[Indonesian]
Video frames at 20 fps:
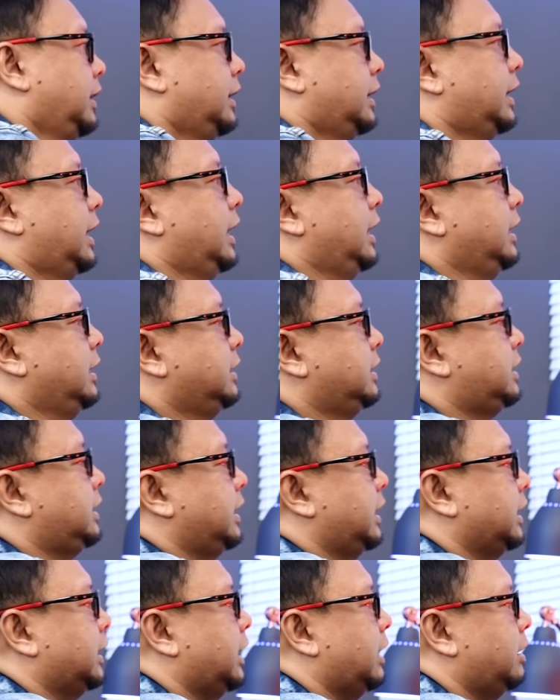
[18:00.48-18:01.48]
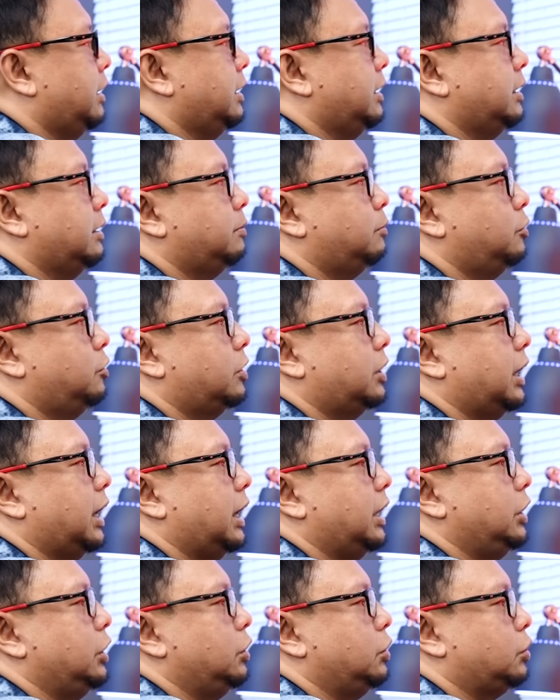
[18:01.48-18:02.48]
Nah di sini kita
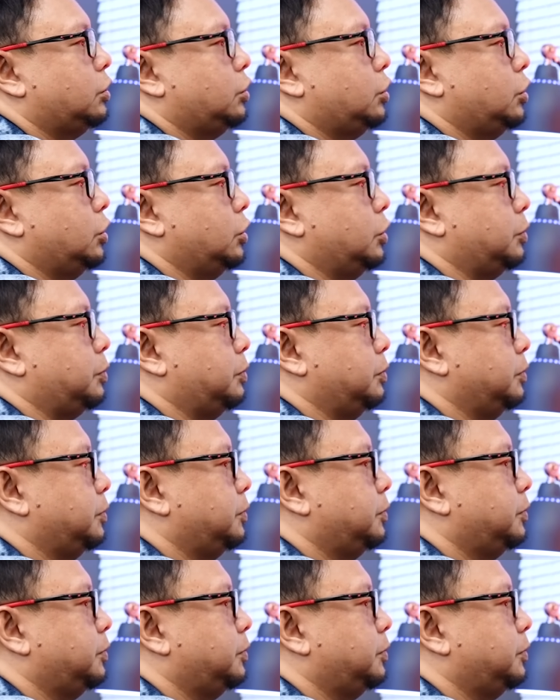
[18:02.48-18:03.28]
buka YouTube.